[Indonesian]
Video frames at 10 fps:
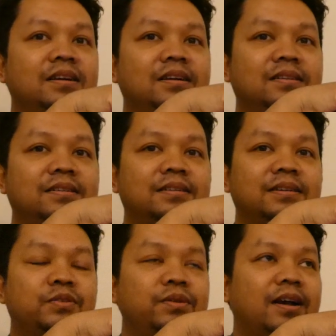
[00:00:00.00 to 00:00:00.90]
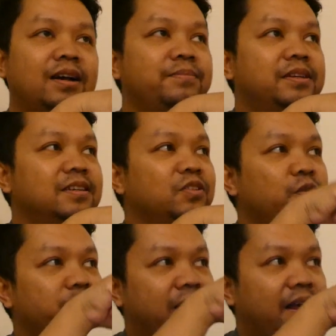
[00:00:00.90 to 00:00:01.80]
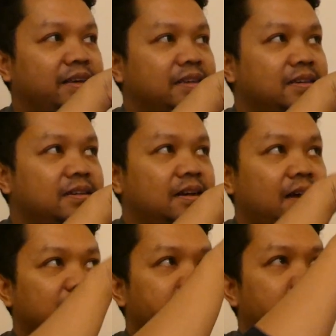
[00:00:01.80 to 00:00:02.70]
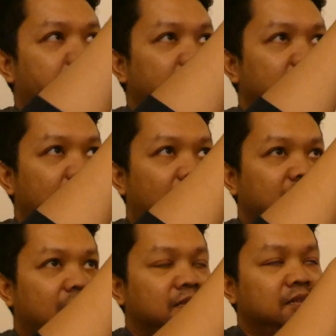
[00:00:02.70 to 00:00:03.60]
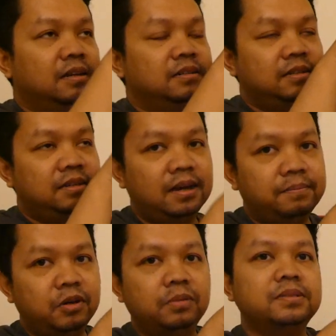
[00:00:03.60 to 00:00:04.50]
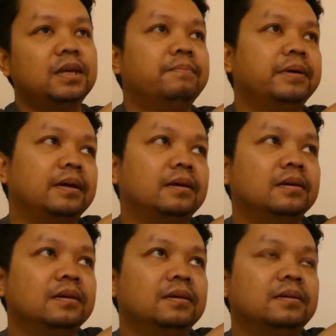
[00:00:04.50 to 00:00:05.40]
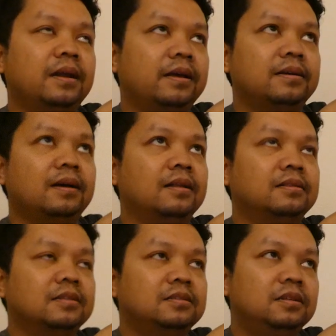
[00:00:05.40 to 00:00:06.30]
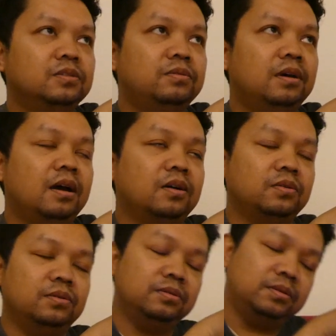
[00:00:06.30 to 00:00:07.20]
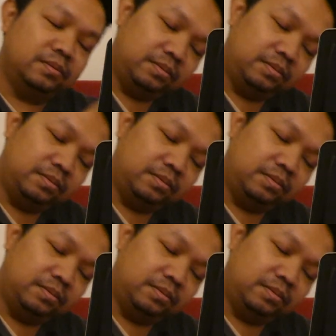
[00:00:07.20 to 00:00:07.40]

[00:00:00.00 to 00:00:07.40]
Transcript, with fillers: e, gunakan biasanya untuk menaiki ke papan yang atas nah dia belum sampai naik ke atas dia sudah harus